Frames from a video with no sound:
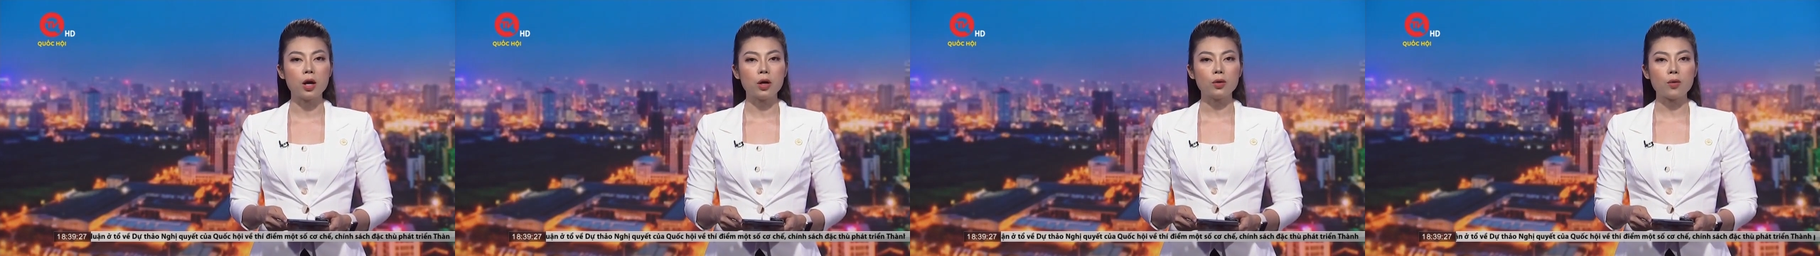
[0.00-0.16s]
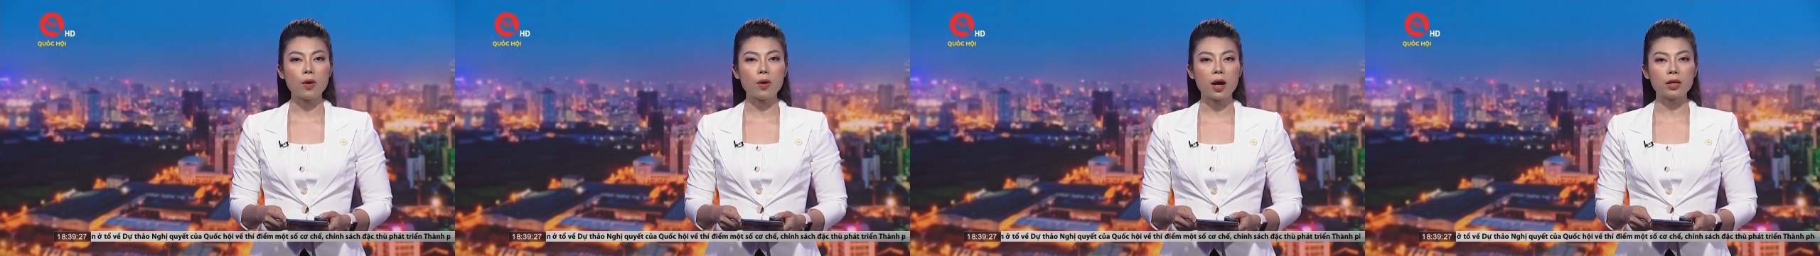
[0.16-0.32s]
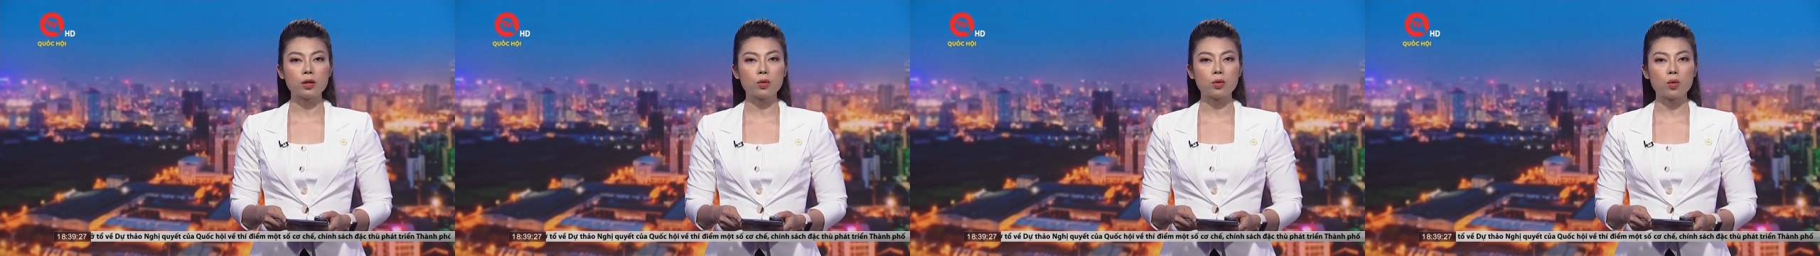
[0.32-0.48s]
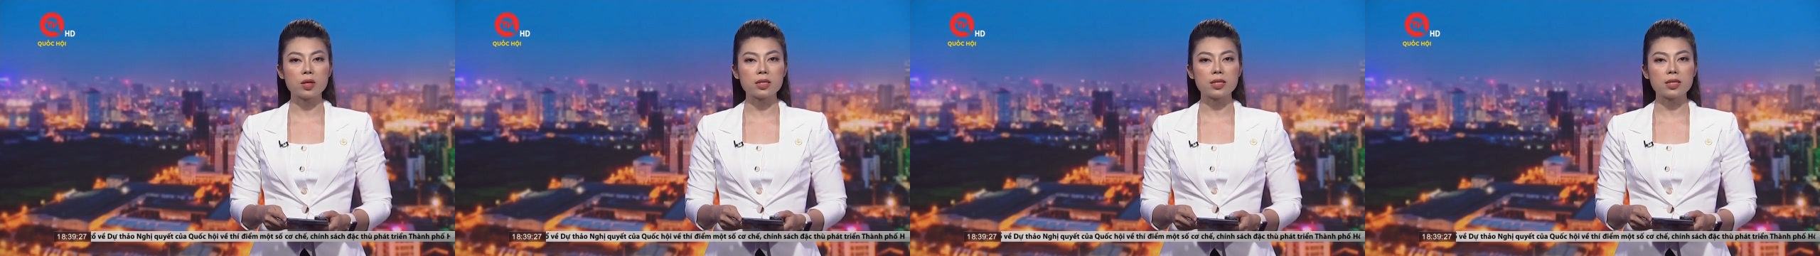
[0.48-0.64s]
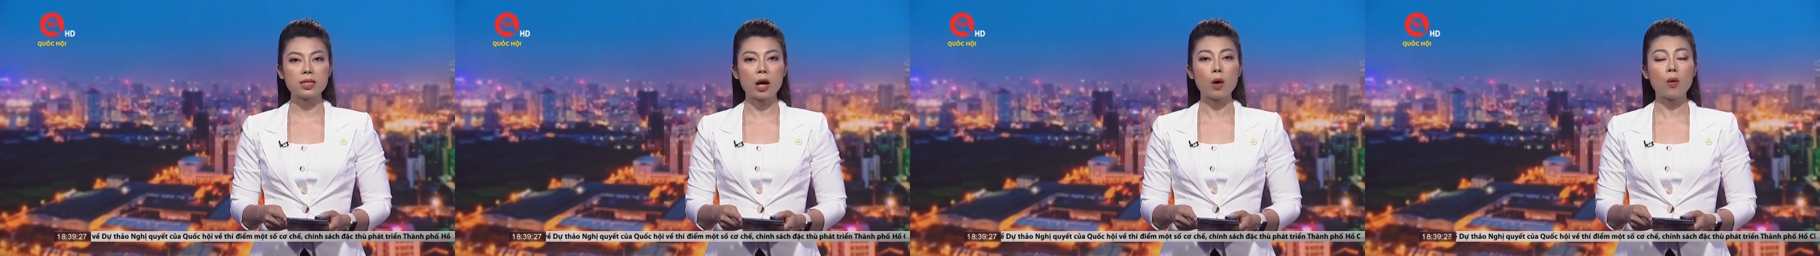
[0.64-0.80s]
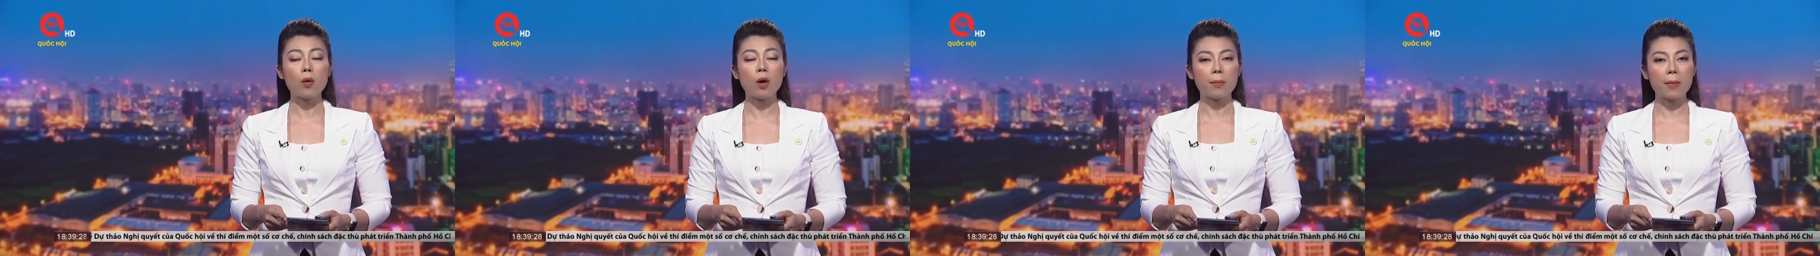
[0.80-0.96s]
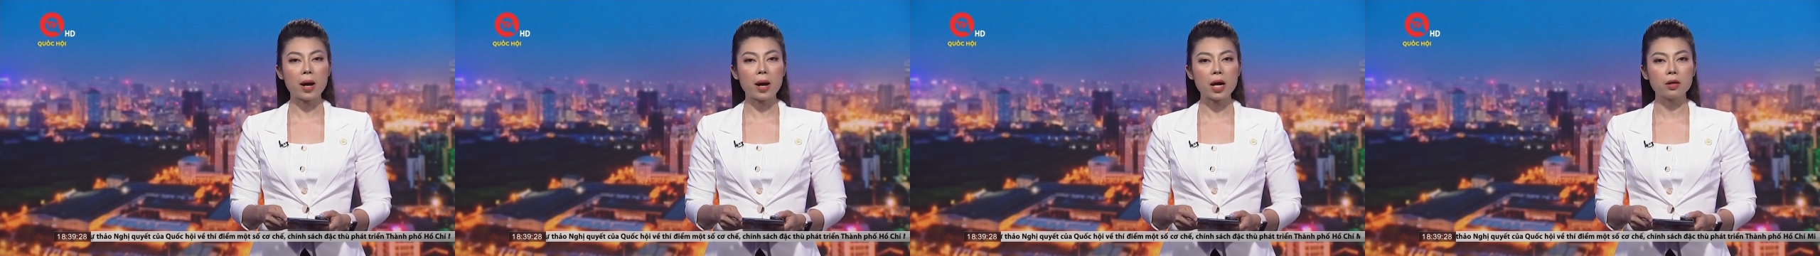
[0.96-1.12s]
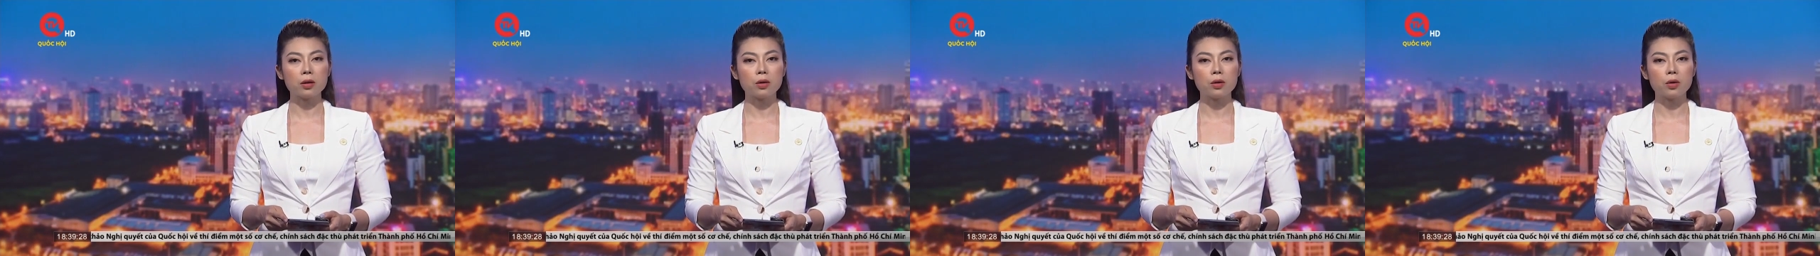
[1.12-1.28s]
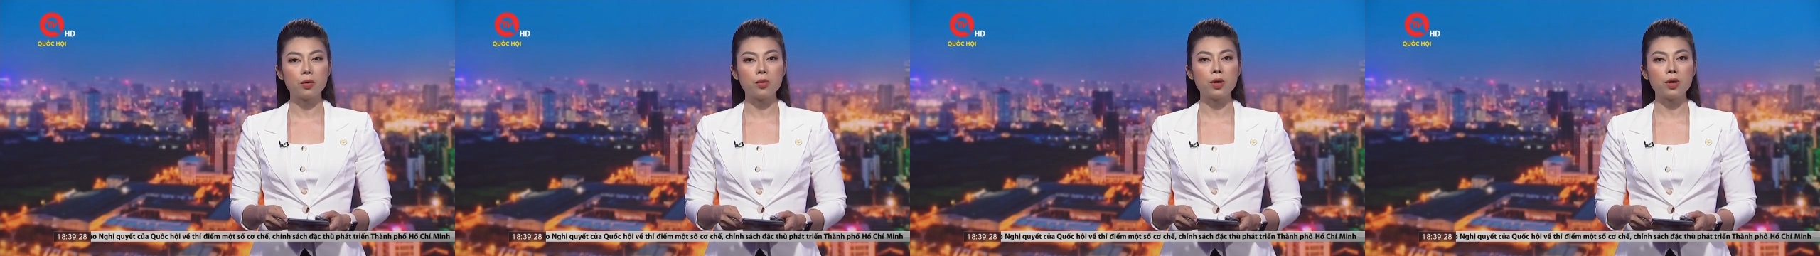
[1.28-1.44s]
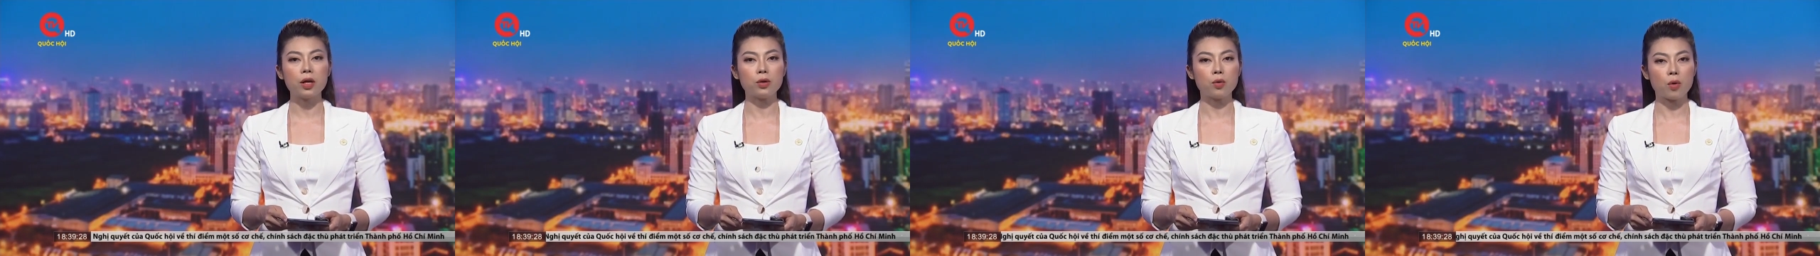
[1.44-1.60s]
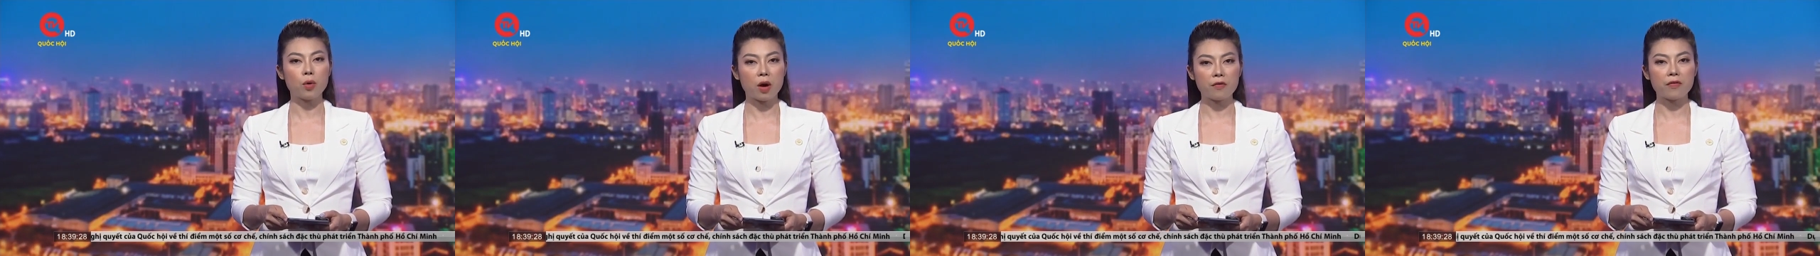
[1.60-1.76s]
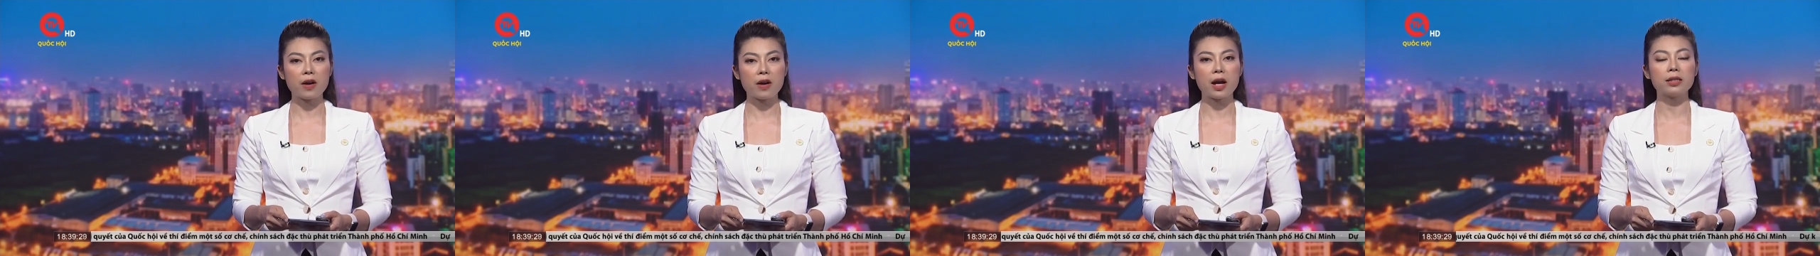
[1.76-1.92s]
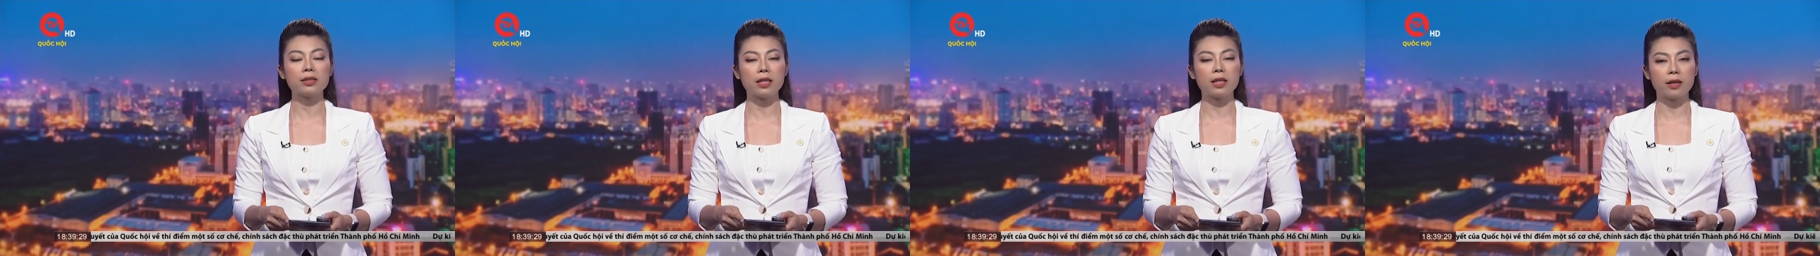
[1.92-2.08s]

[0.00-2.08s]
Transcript: đoạn qua xã Hòa Bắc, huyện Hòa Vang,